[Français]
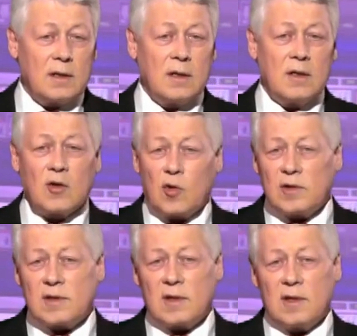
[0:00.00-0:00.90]
qu'elles
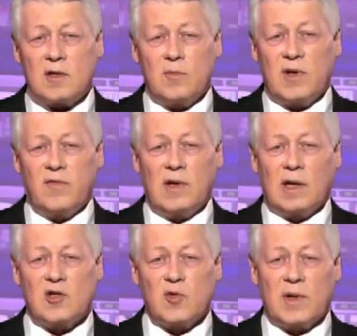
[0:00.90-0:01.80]
seraient too big to
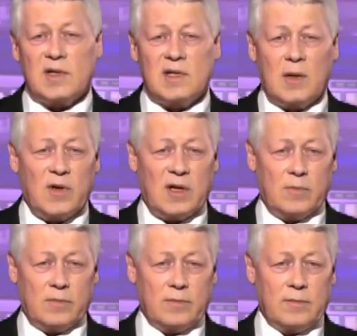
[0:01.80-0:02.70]
fail, ce
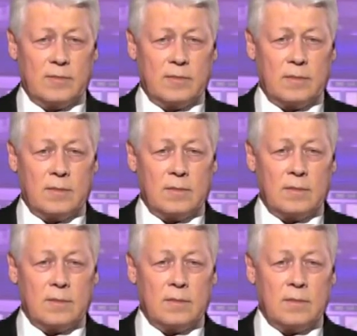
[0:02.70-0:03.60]
qui veut dire trop
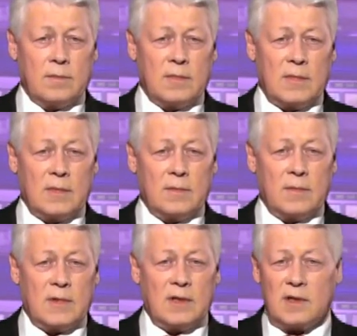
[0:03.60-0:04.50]
grandes pour échouer.
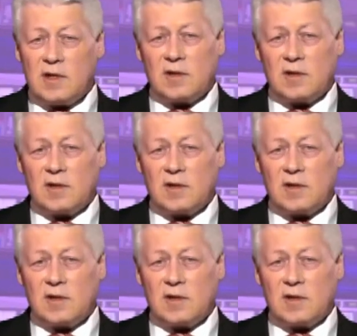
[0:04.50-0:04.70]
Mais